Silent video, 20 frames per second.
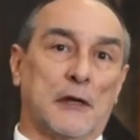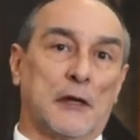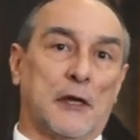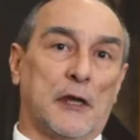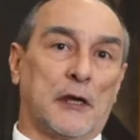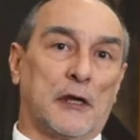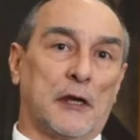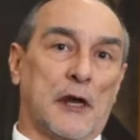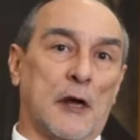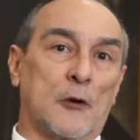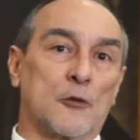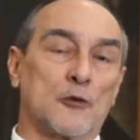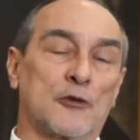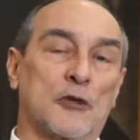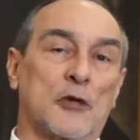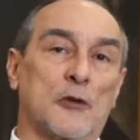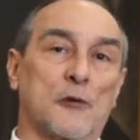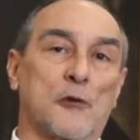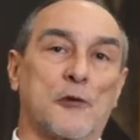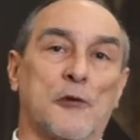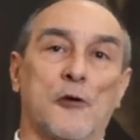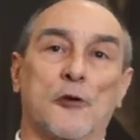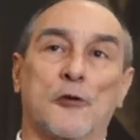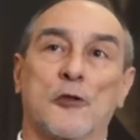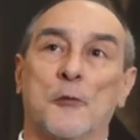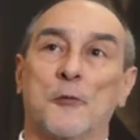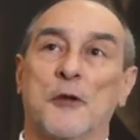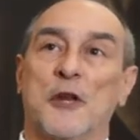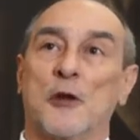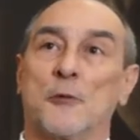de la
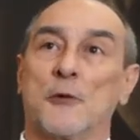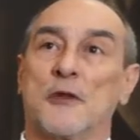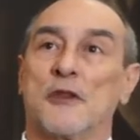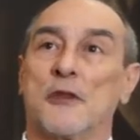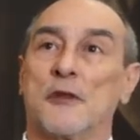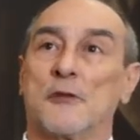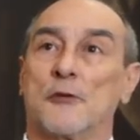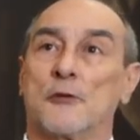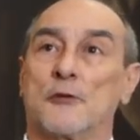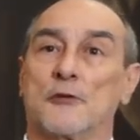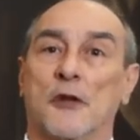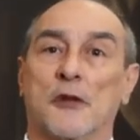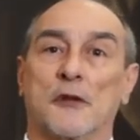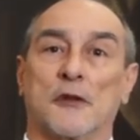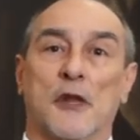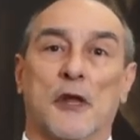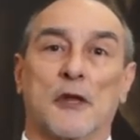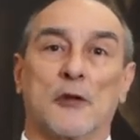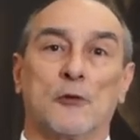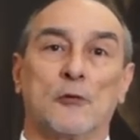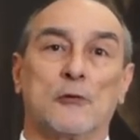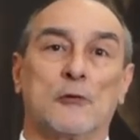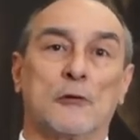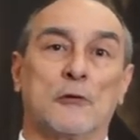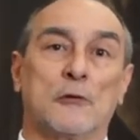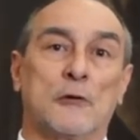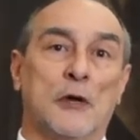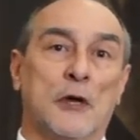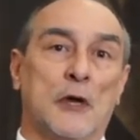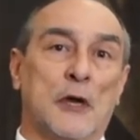Constitución de
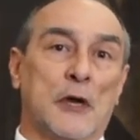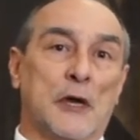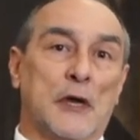1931